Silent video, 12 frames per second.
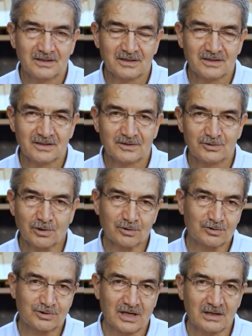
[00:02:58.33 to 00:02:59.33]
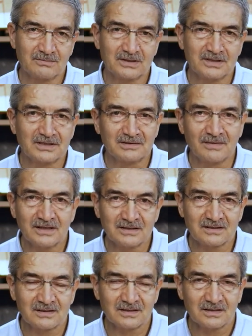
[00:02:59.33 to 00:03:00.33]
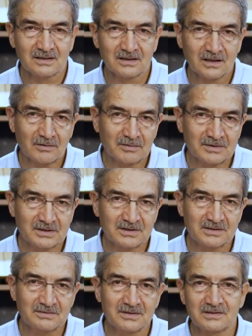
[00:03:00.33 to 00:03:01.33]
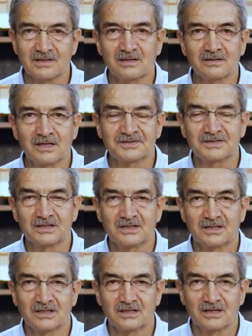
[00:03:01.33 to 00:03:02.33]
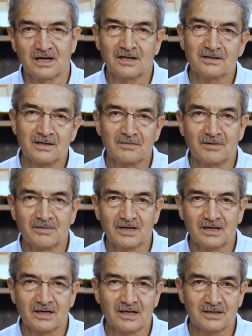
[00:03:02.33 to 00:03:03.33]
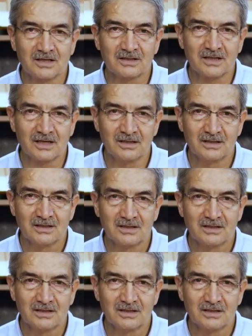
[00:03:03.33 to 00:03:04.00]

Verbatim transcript: e, çok güzel bir nimet ama bir kısım insanlar anlamamaya adeta